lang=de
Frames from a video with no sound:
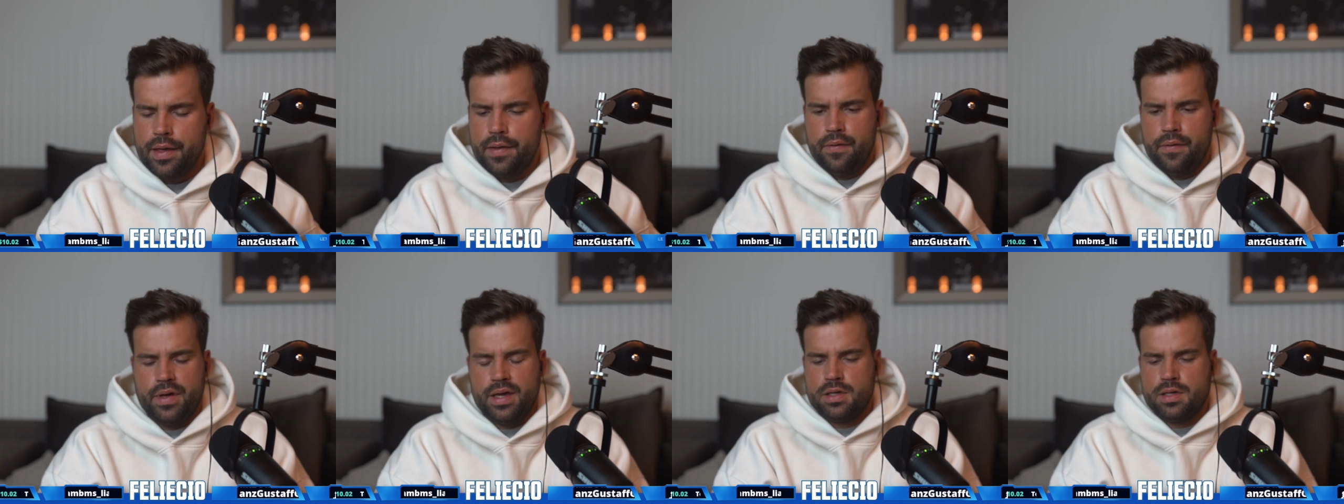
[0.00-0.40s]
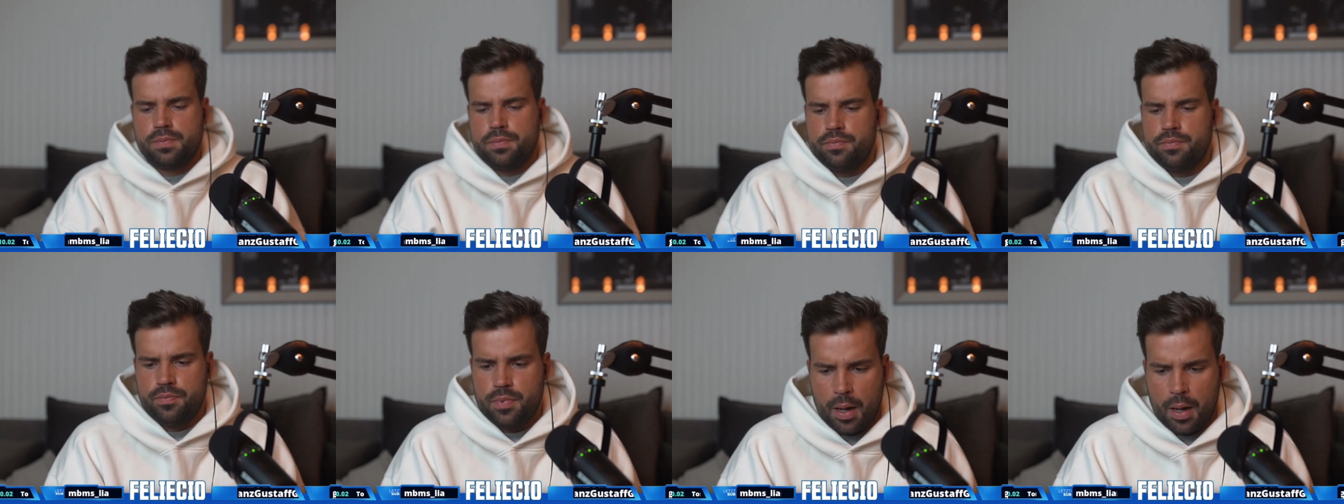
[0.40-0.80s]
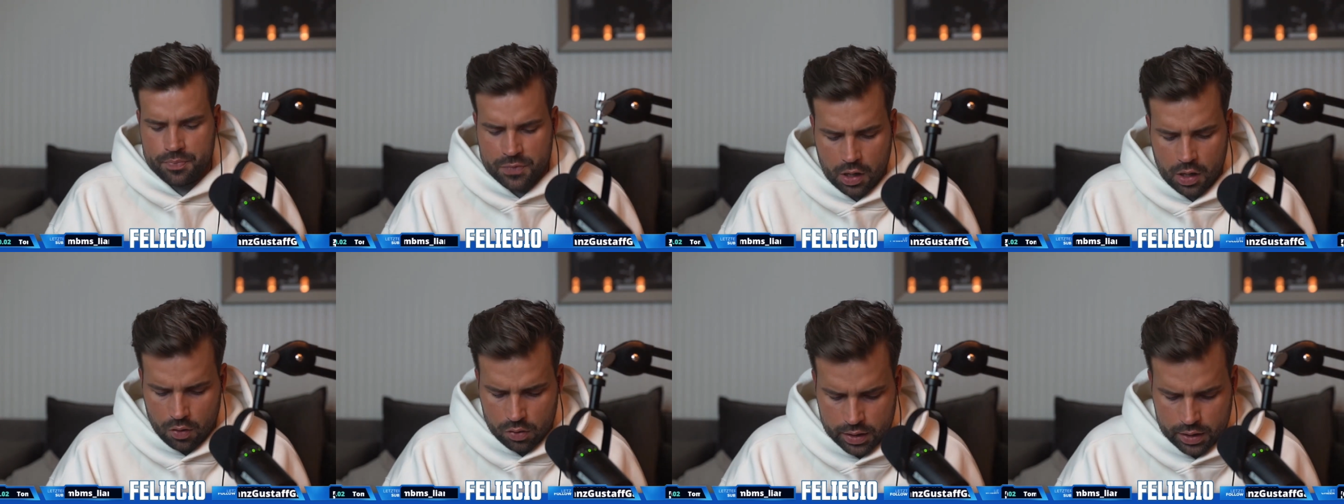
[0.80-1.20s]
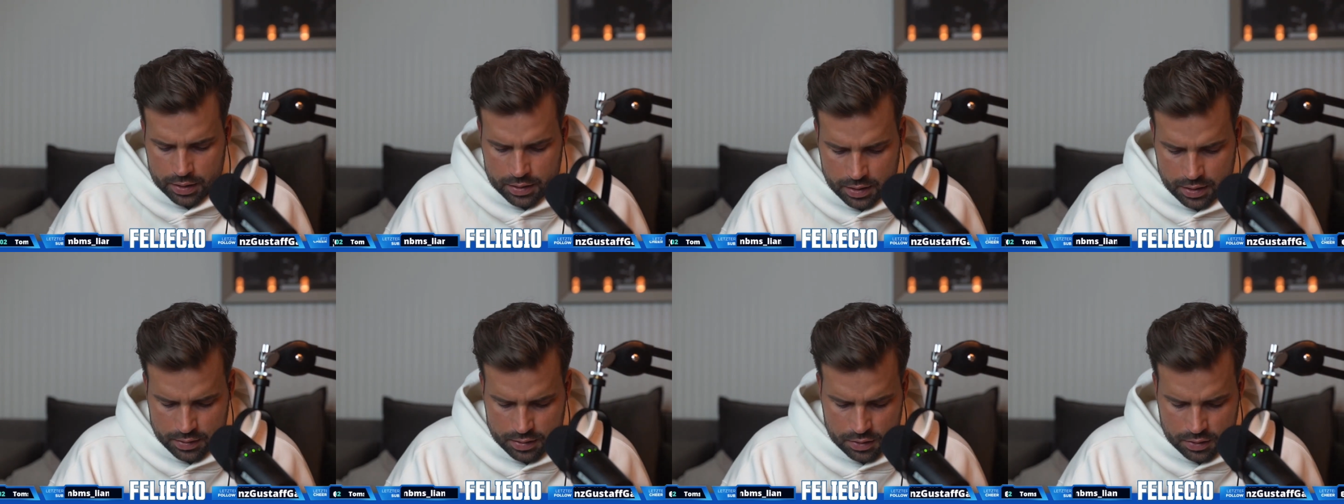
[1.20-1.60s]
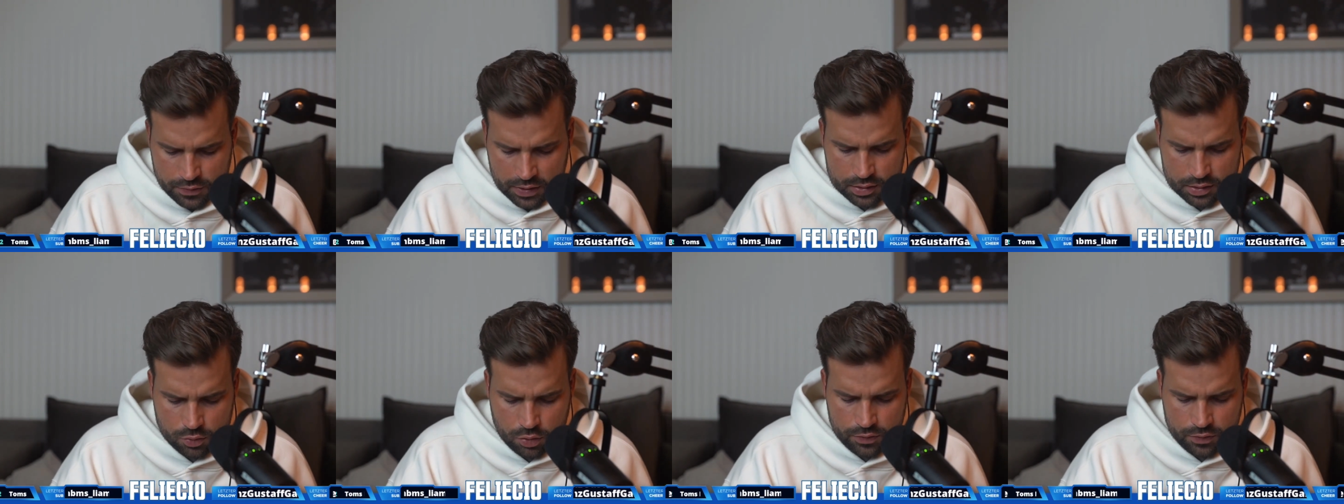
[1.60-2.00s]
Äh, ich habe da auch kein Hate. Ich
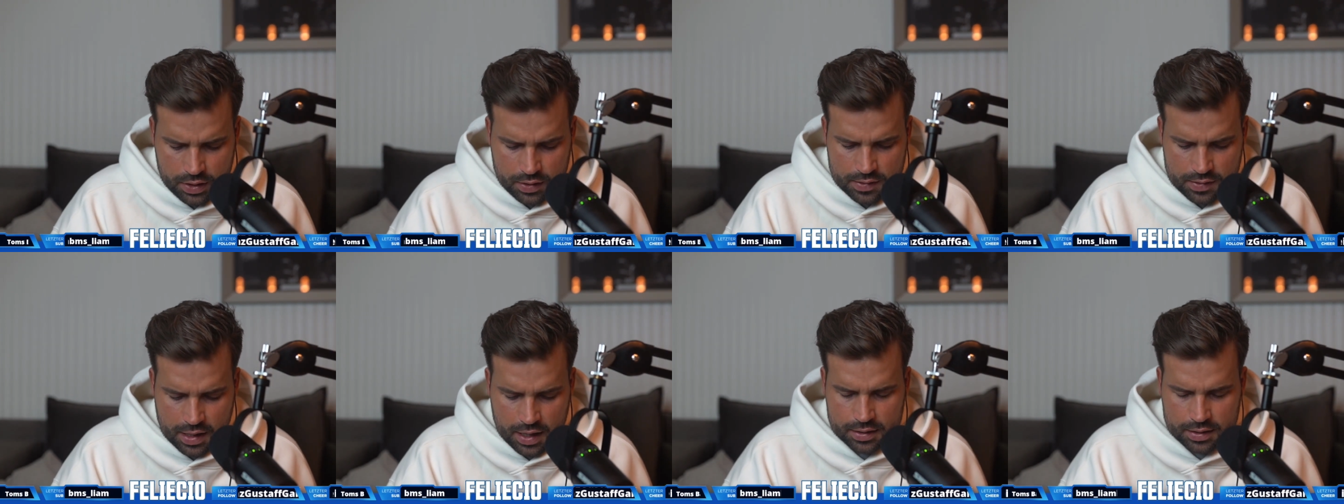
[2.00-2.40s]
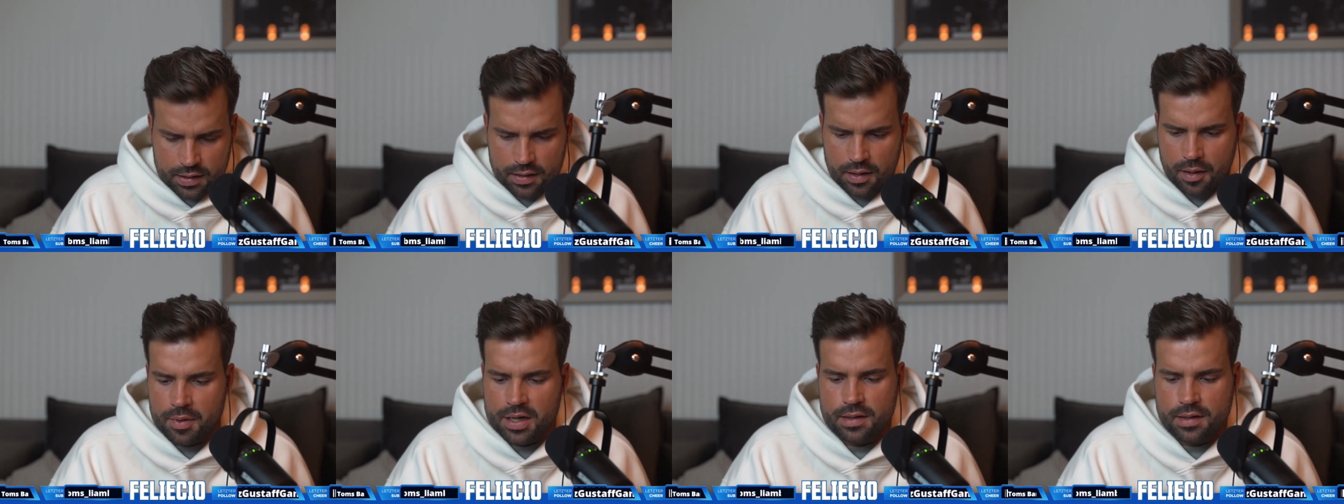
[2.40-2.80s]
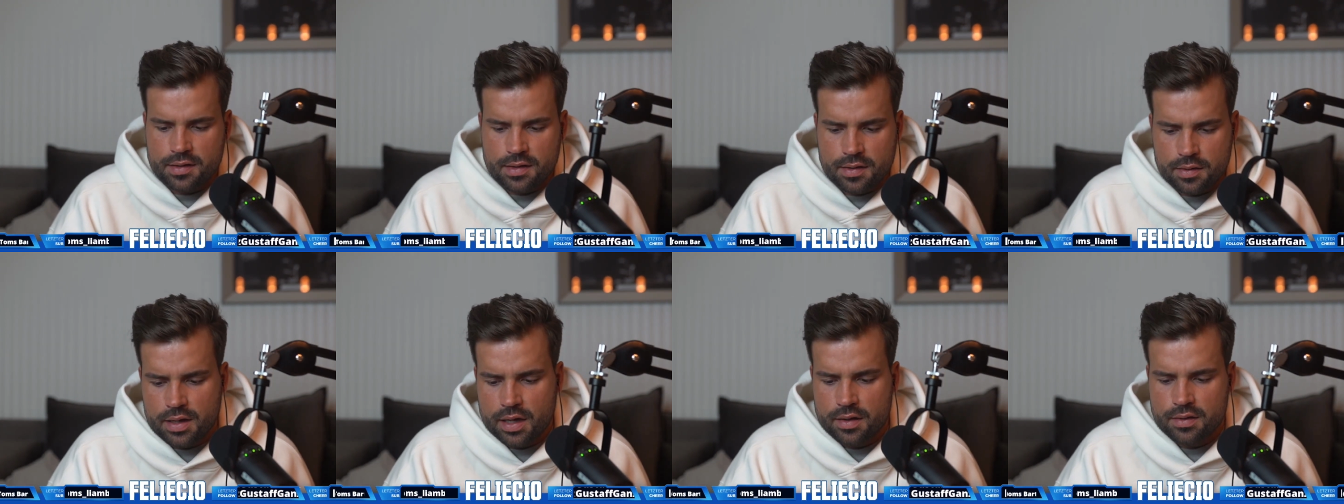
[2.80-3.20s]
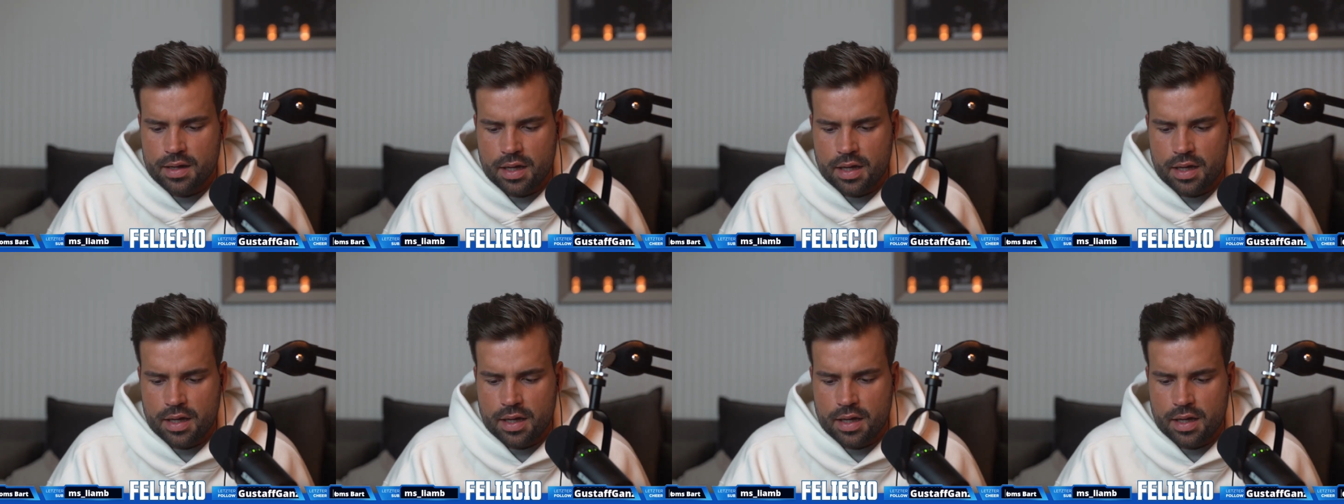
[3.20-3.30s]
fand nur, wie gesagt, aber das, da,